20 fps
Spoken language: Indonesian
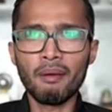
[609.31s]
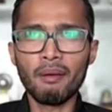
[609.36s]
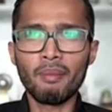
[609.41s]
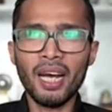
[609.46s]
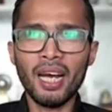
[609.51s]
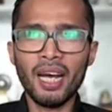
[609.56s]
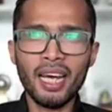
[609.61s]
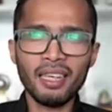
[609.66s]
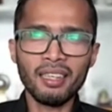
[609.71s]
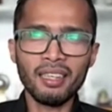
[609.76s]

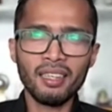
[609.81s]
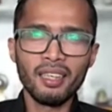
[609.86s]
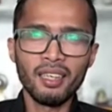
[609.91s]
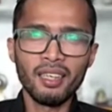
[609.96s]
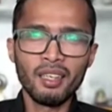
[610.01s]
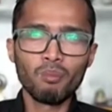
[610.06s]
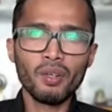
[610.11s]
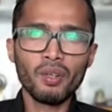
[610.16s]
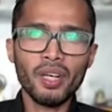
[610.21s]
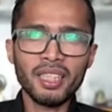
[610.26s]
Bahkan
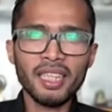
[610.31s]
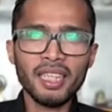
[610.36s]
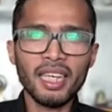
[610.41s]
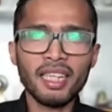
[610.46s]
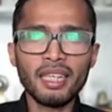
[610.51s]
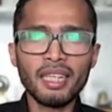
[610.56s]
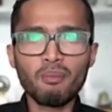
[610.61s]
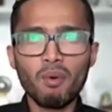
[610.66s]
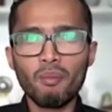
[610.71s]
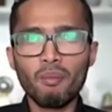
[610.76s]
mungkin saat
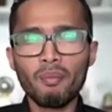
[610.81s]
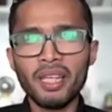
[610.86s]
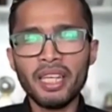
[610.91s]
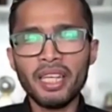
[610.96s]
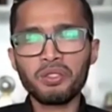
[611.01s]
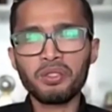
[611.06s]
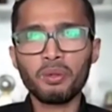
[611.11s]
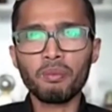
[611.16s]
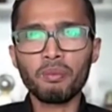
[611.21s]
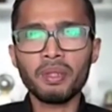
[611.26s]
ini momen
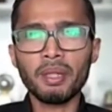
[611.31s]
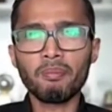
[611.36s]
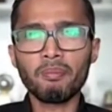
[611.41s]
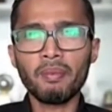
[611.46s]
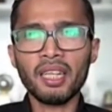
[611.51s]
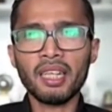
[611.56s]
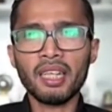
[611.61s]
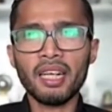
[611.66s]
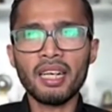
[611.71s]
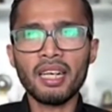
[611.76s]
yang cukup
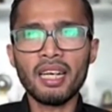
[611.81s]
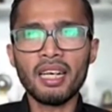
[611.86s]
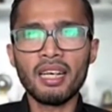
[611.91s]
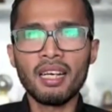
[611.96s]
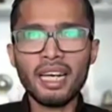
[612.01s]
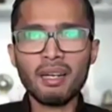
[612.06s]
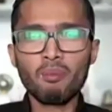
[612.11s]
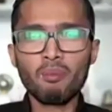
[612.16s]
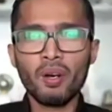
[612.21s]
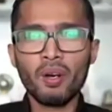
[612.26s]
tepat karena
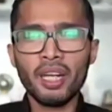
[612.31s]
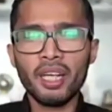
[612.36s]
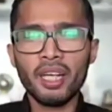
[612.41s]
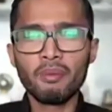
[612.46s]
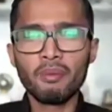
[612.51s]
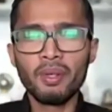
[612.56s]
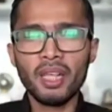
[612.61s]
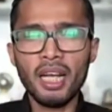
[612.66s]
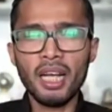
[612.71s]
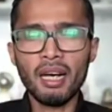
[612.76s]

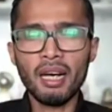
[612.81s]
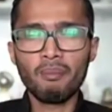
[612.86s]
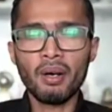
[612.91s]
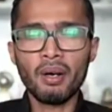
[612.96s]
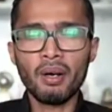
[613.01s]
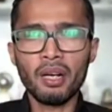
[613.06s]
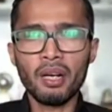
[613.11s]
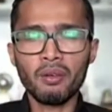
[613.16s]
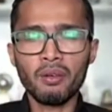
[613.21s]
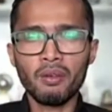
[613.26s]
ini kan boleh
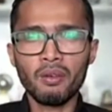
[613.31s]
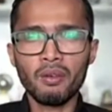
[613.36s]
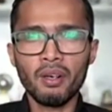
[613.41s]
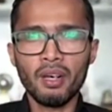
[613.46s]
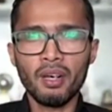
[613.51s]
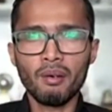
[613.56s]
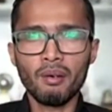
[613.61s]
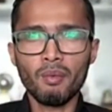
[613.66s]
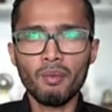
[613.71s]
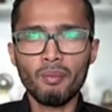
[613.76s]
dibilang
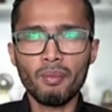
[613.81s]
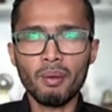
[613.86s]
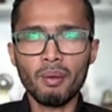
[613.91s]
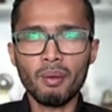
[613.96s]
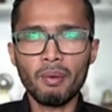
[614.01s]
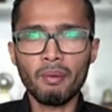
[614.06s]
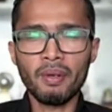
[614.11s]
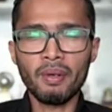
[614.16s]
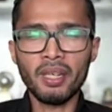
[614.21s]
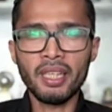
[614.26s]
baru
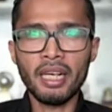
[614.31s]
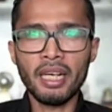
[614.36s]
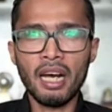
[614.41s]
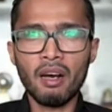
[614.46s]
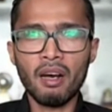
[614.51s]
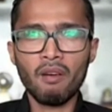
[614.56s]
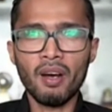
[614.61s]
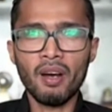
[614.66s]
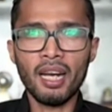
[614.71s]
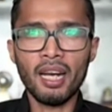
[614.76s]
momen-momen
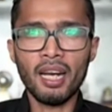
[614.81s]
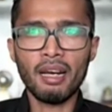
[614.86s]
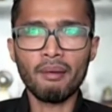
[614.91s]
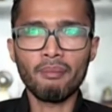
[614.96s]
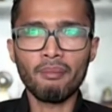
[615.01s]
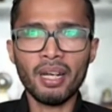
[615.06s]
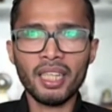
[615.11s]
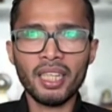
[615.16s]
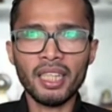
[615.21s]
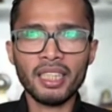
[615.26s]
di
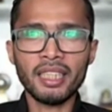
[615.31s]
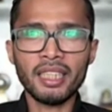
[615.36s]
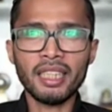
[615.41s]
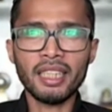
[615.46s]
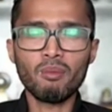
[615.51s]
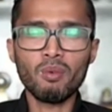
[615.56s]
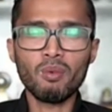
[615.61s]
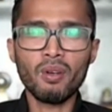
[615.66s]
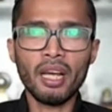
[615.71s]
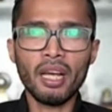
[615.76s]
awal market
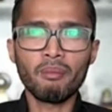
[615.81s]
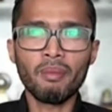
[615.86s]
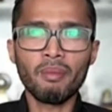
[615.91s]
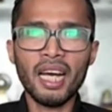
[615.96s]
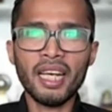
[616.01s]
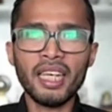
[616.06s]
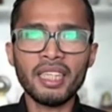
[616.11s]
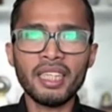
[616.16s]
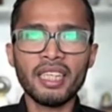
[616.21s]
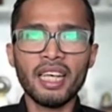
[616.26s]
kita mulai
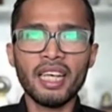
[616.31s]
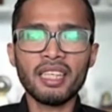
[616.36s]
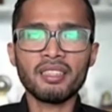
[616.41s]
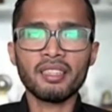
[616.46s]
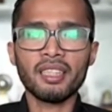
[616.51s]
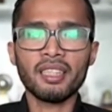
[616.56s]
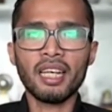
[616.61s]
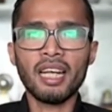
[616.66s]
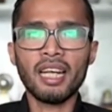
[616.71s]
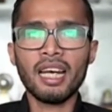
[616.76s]
bangkit ya
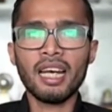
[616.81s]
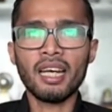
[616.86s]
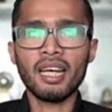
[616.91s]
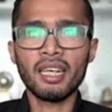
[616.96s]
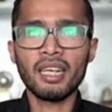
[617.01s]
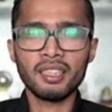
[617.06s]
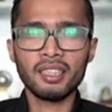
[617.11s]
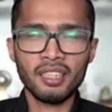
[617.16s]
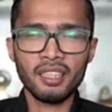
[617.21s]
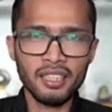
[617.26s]
setelah
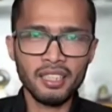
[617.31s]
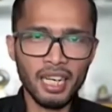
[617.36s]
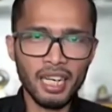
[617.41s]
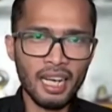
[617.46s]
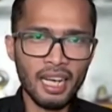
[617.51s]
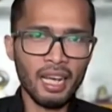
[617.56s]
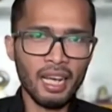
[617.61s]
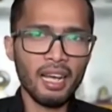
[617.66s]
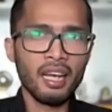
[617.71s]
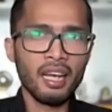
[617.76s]
ada
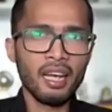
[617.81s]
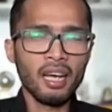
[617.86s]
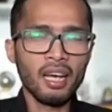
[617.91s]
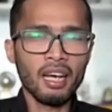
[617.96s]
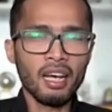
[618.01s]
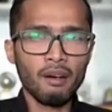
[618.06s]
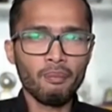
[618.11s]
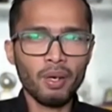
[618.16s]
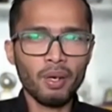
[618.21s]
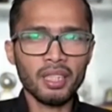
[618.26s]
sejak
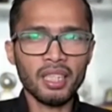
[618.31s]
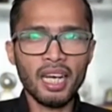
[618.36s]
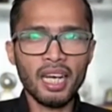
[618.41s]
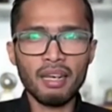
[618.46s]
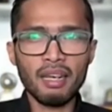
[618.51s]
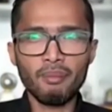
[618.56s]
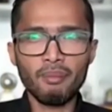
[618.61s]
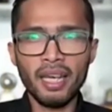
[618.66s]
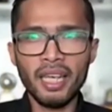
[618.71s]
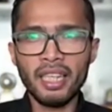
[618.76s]

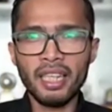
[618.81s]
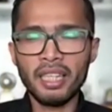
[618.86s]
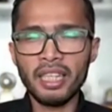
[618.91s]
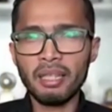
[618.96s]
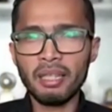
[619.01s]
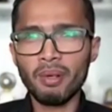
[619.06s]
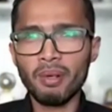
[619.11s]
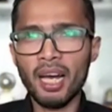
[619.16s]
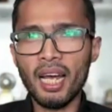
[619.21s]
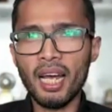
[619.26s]
pertengahan Mei
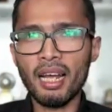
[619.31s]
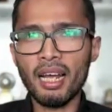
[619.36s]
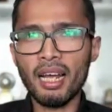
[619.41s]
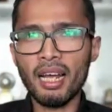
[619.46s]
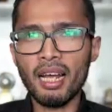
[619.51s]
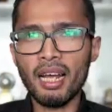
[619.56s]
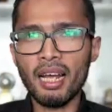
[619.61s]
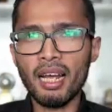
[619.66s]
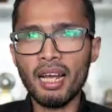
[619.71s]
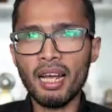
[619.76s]
ini
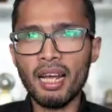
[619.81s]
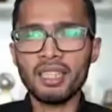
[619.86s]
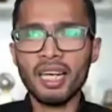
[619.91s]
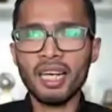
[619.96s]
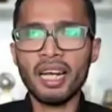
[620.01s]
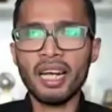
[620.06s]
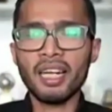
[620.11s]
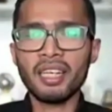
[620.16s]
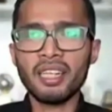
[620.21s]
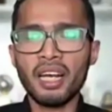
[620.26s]
mengalami
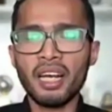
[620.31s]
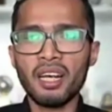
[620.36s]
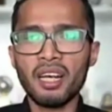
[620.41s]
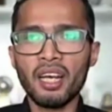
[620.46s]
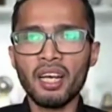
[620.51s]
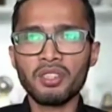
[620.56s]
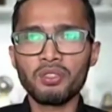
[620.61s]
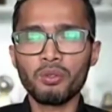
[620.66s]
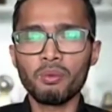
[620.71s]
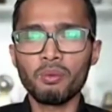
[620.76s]
tekanan yang
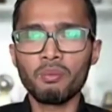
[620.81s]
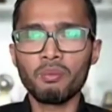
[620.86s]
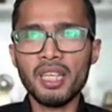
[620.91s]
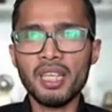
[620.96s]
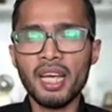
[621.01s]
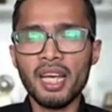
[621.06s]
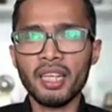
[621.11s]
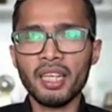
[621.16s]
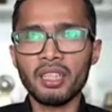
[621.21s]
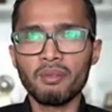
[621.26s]
cukup
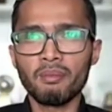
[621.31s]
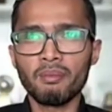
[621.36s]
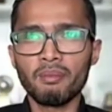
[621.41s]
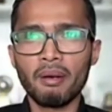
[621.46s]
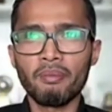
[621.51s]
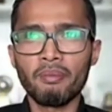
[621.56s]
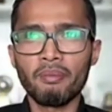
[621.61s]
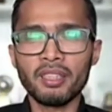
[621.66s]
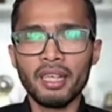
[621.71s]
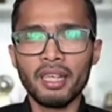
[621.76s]
besar gitu Mbak
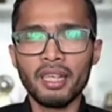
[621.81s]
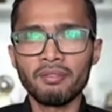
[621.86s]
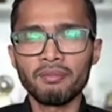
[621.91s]
Prisa.